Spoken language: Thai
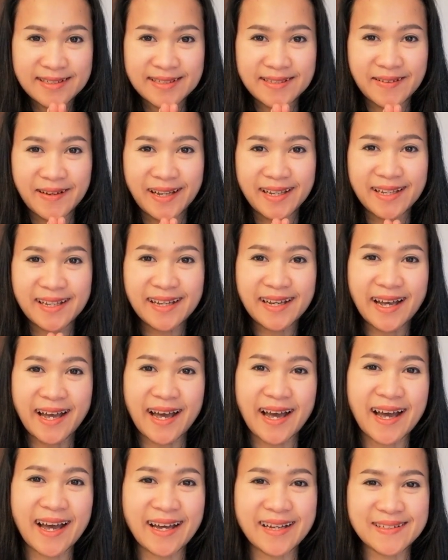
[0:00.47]
สวัสดี
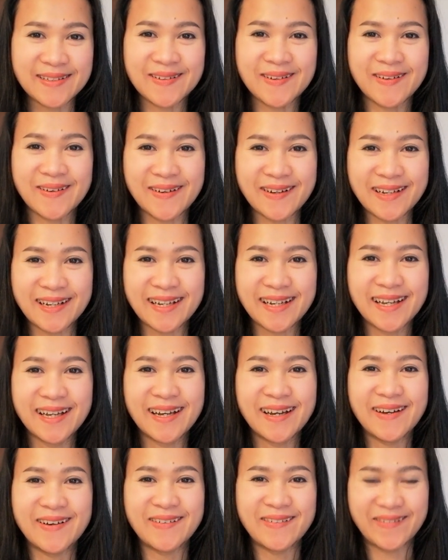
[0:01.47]
ค่ะ ทุกคน
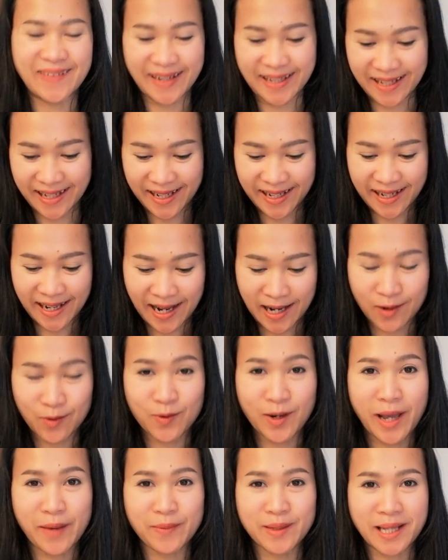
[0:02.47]
วันนี้นะคะ
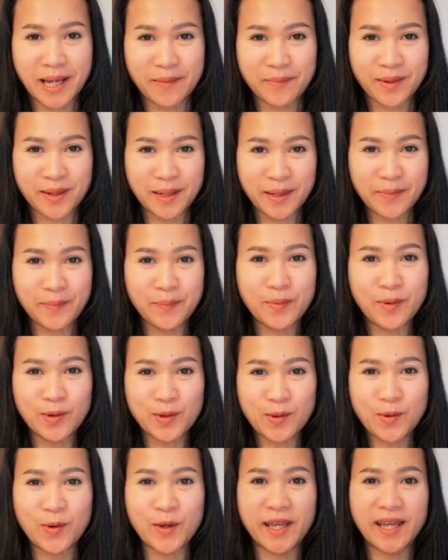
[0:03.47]
กุ๊กไก่มาทำคลิปพูด
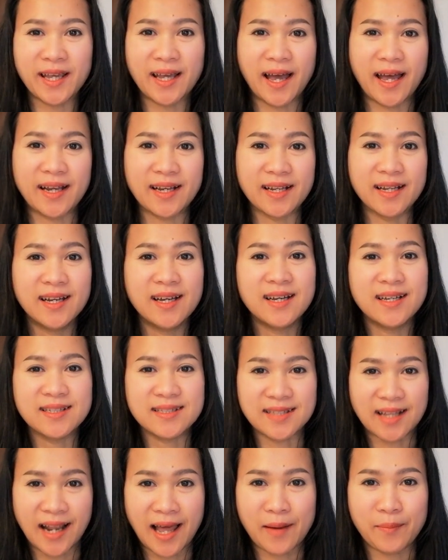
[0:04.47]
คุยกัน
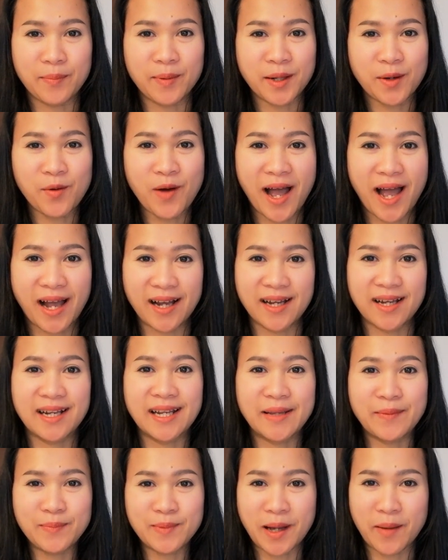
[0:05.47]
สลับระหว่างค
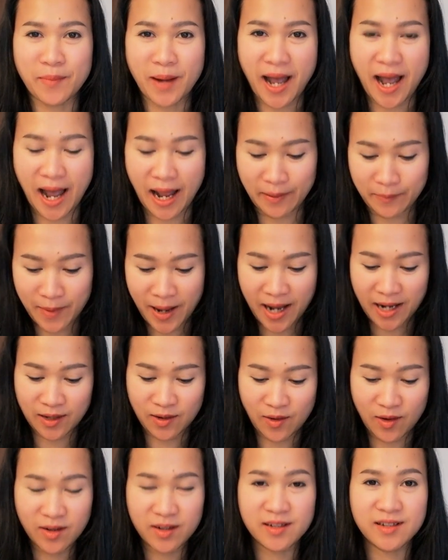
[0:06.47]
ลิปทำอาหารบ้าง
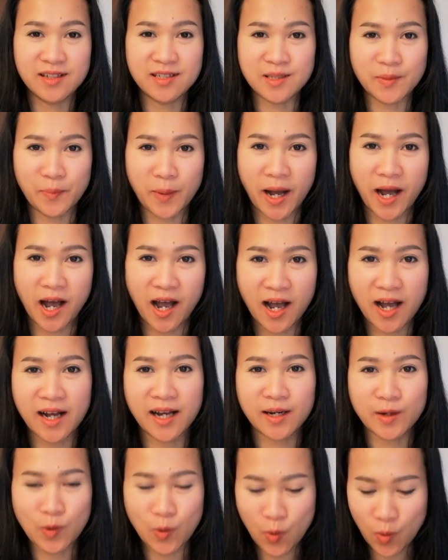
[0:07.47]
เนาะเดี๋ยวจะพา
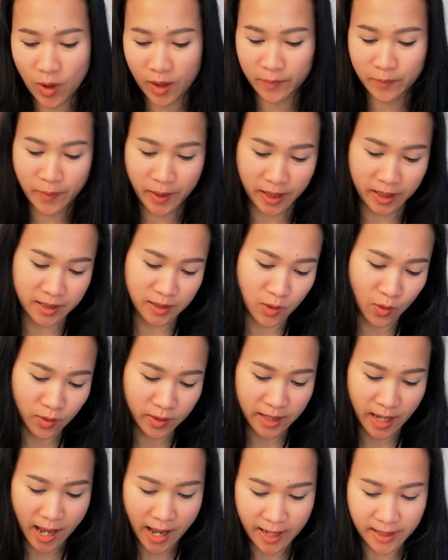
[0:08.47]
กันอ้วนไปกันยก
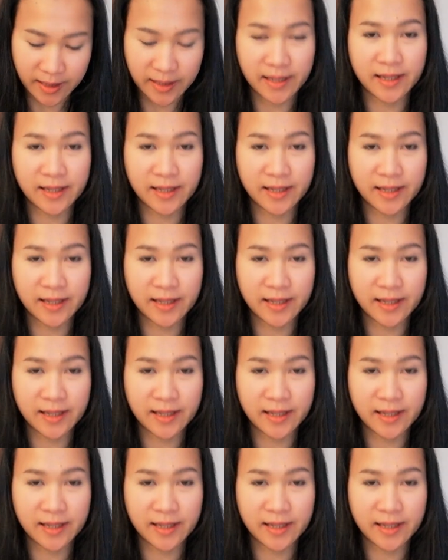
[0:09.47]
ใหญ่